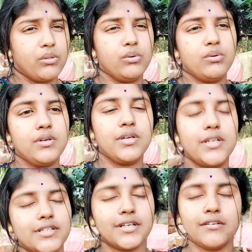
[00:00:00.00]
তো
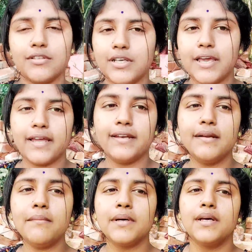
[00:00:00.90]
সেগুলো দিয়ে খেয়ে
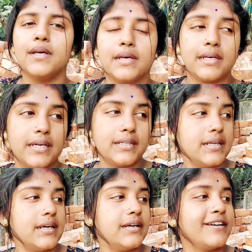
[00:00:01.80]
নিলাম খেয়ে দিয়ে